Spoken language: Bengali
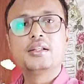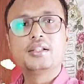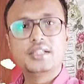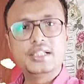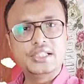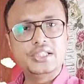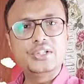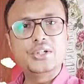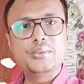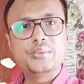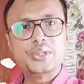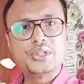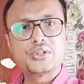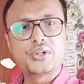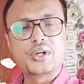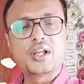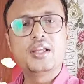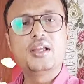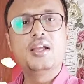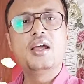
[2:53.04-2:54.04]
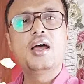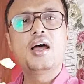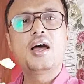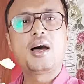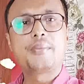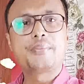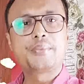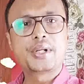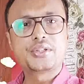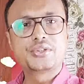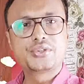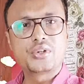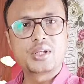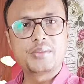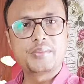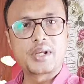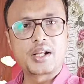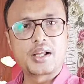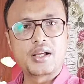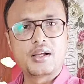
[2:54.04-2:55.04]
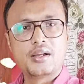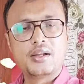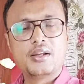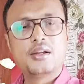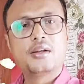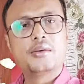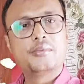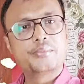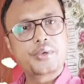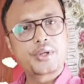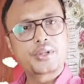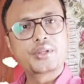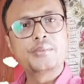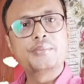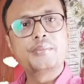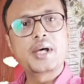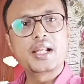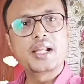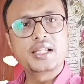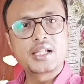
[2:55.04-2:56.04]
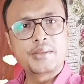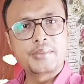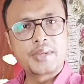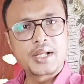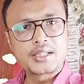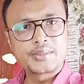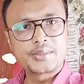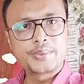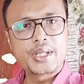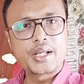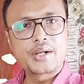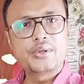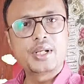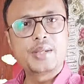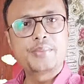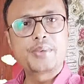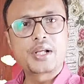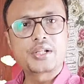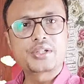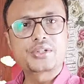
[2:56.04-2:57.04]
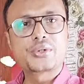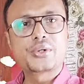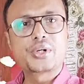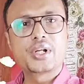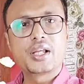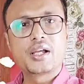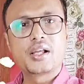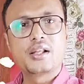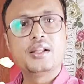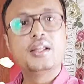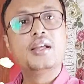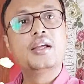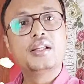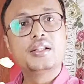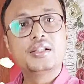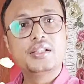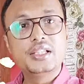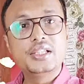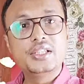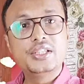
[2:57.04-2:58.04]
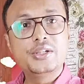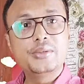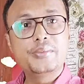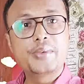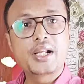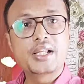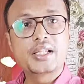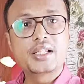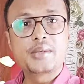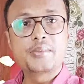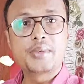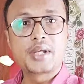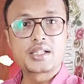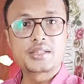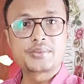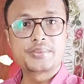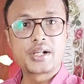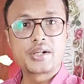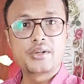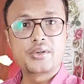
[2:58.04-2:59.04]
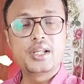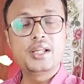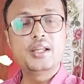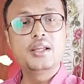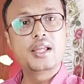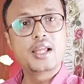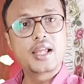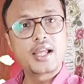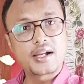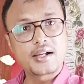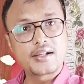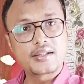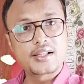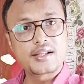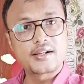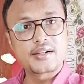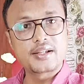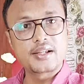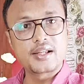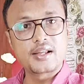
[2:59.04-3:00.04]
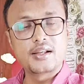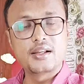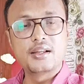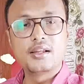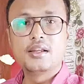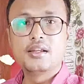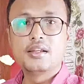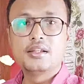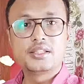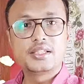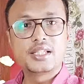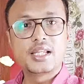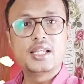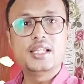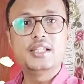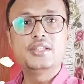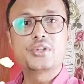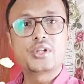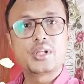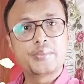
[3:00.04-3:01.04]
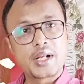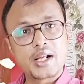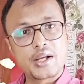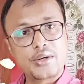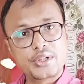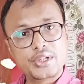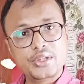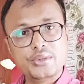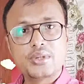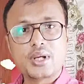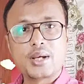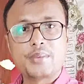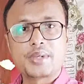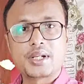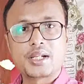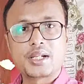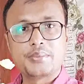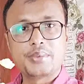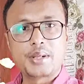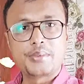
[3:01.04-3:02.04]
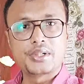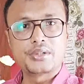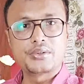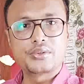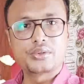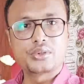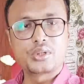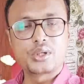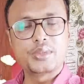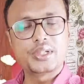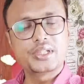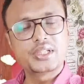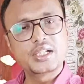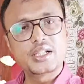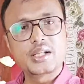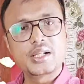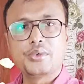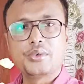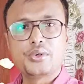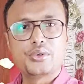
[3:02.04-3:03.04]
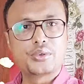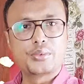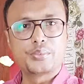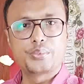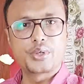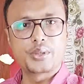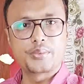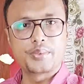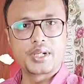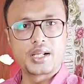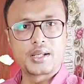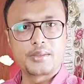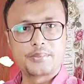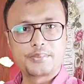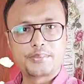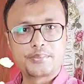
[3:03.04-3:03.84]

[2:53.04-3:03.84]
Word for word: দ্বিতীয় বিষয় আপনার জরিমানা প্রথমবার ইকামা এক্সপায়ার হলে পাঁচশো রিয়াল দ্বিতীয়বার ইকামা এক্সপায়ার হলে এক হাজার রিয়াল সেই জরিমানাও কিন্তু আপনাকে পেমেন্ট করতে হবে সেটা মৌকুব করবে না